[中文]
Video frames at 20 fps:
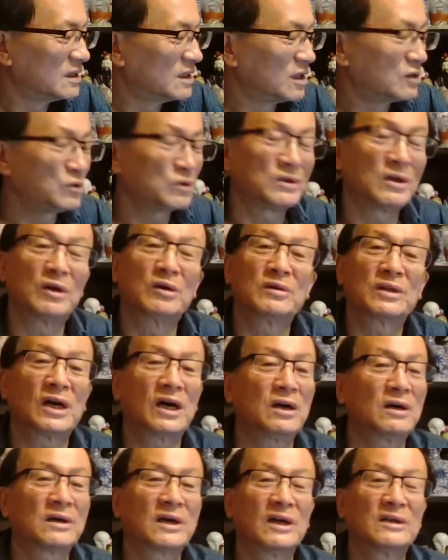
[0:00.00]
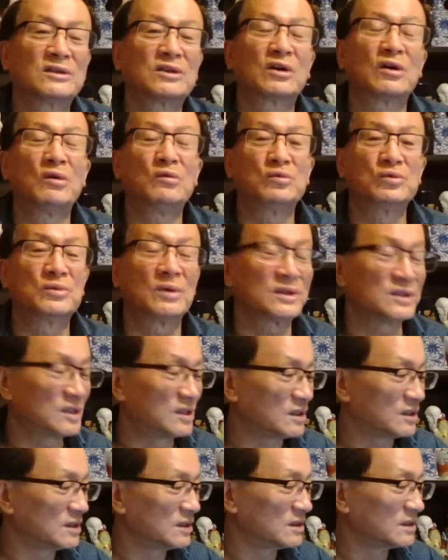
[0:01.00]
那就等于他开始搞武装
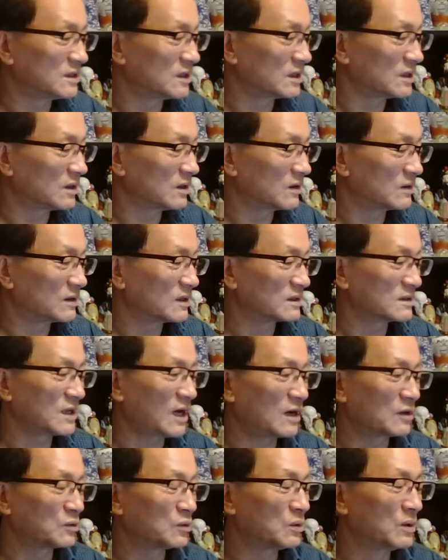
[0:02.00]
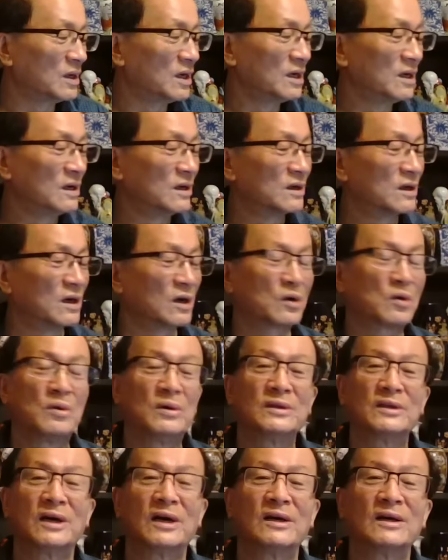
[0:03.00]
起义这一套，那大陆
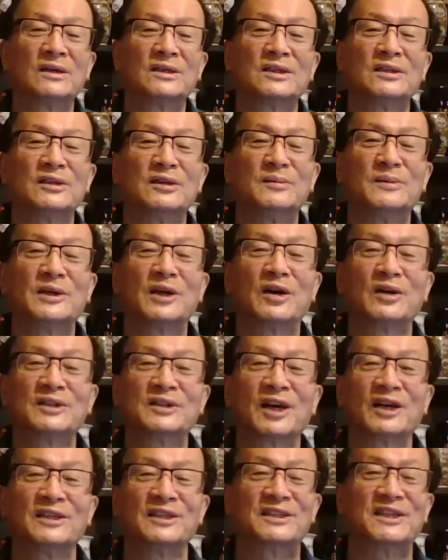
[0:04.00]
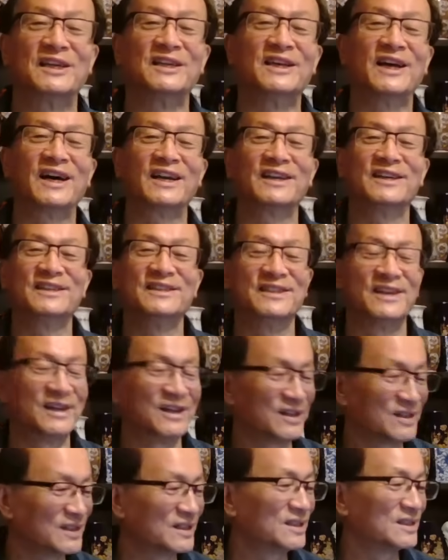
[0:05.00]
共产党、习近平下令镇压了
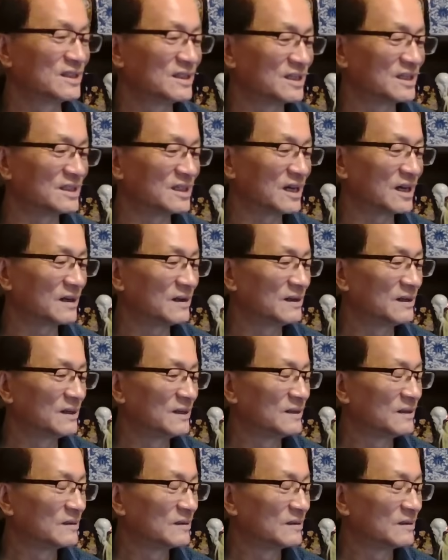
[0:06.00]
啊，一定镇压。